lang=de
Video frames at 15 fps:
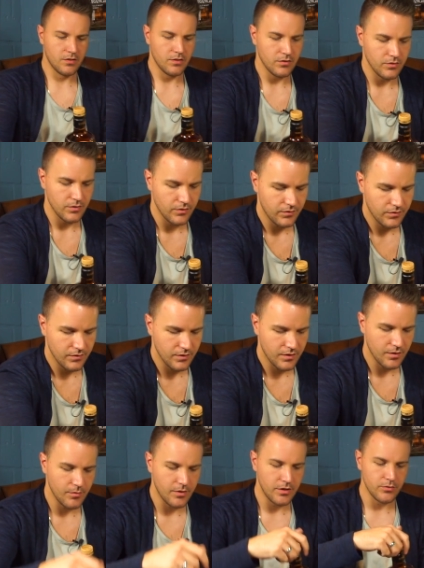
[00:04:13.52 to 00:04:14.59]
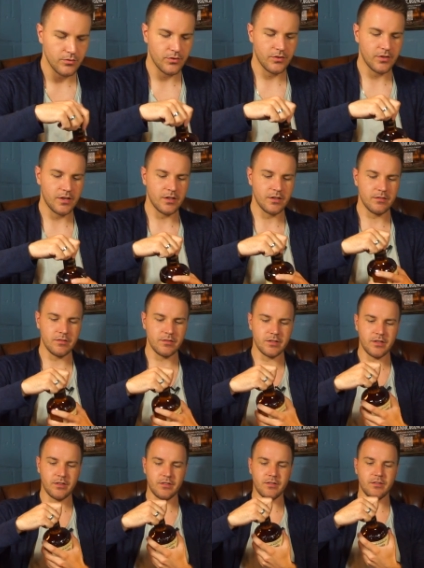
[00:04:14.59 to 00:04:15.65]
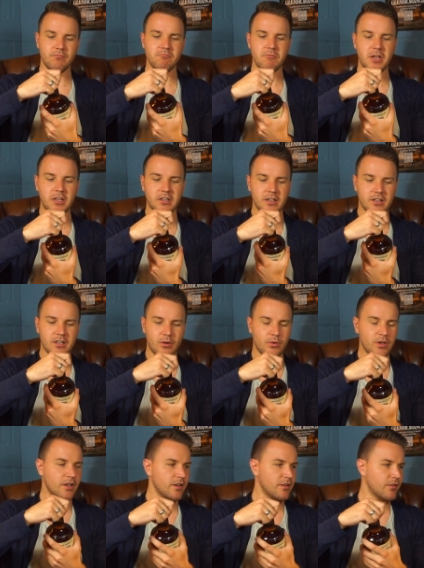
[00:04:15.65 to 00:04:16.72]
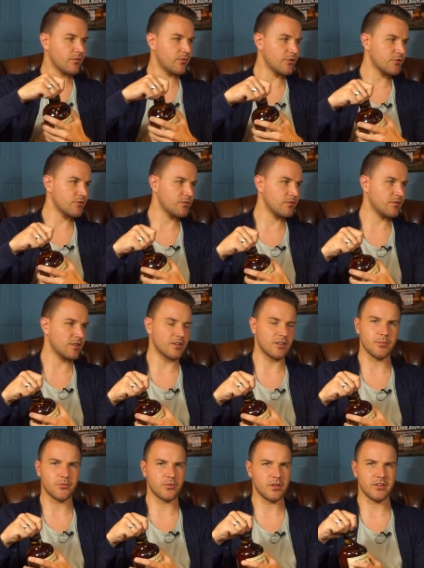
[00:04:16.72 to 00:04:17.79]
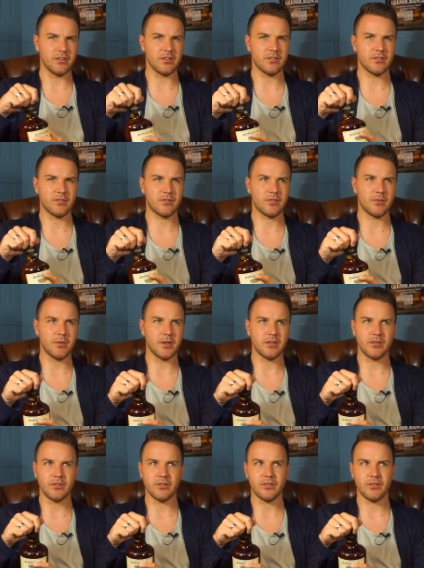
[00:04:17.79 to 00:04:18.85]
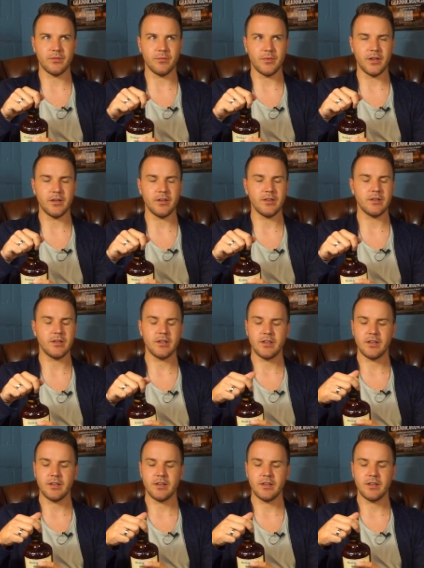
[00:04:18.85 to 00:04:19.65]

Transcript: Ansonsten kann man halt noch sagen, dass Edra Dauer ja inzwischen, ich glaube sogar seit 2002,